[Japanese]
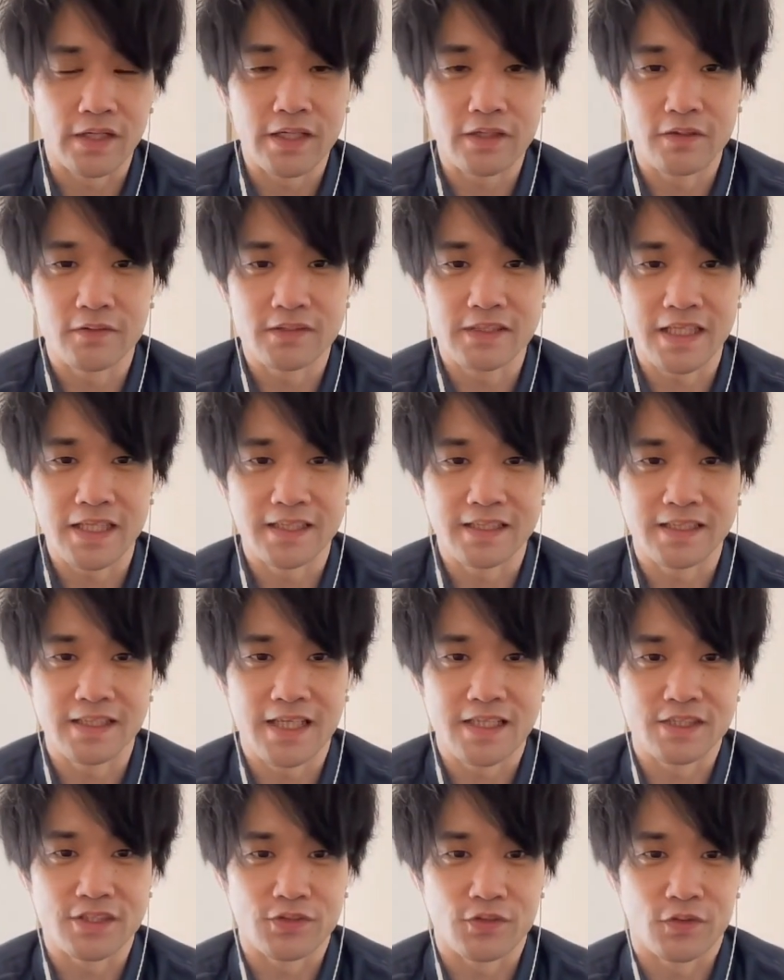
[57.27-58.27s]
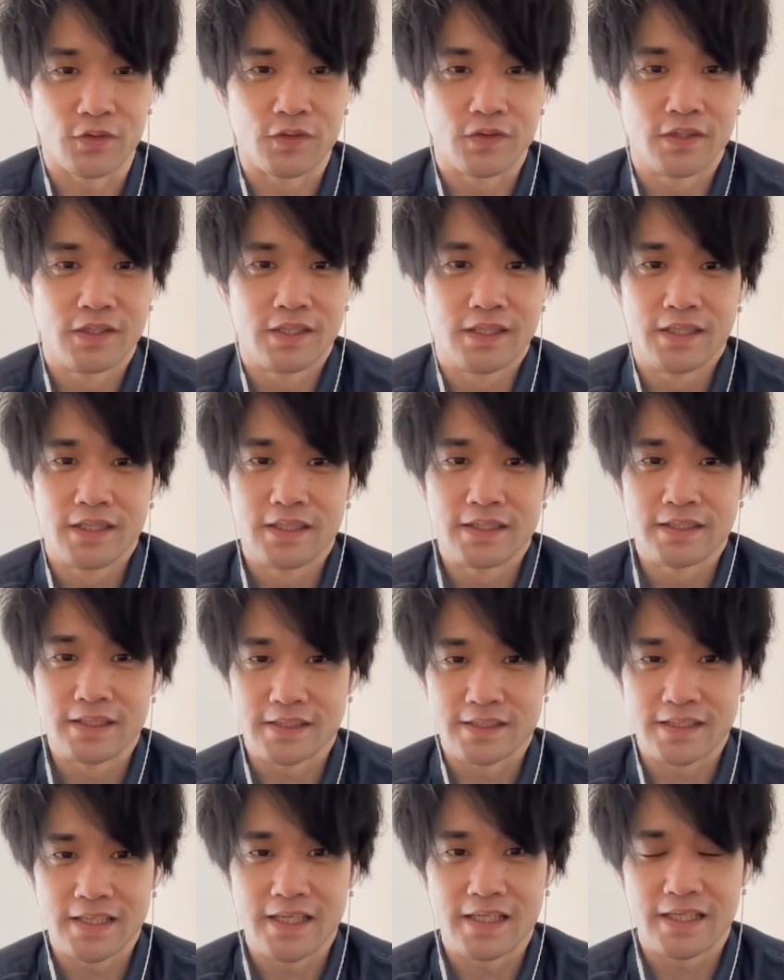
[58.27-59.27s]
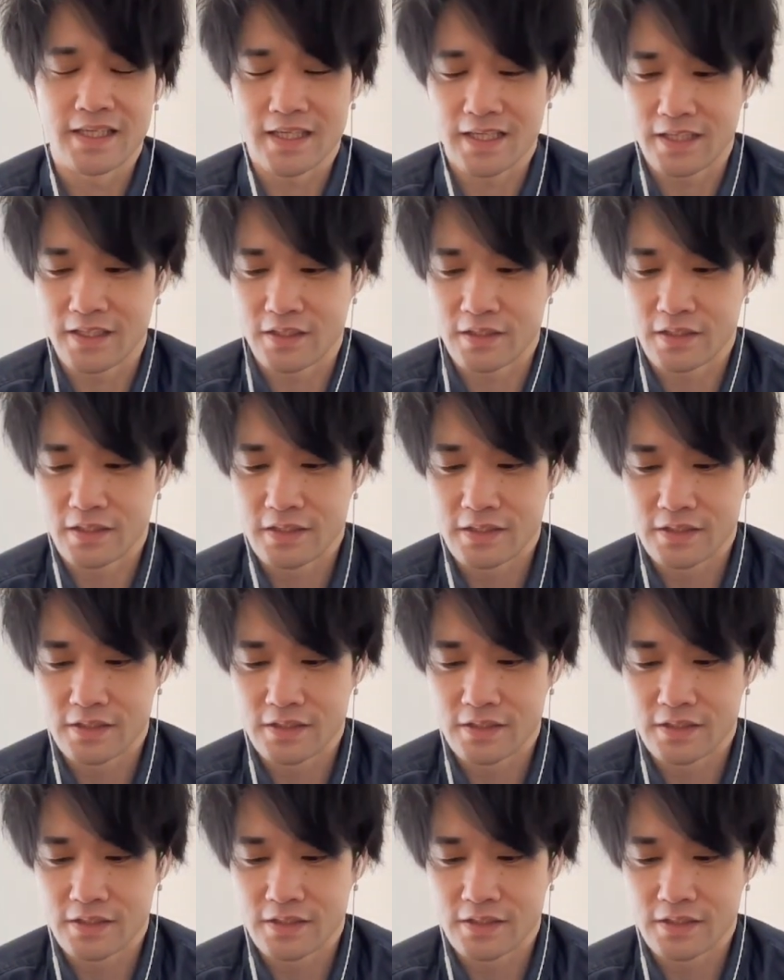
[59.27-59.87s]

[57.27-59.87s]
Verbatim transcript: 煉獄さん炭治郎ですね。はい。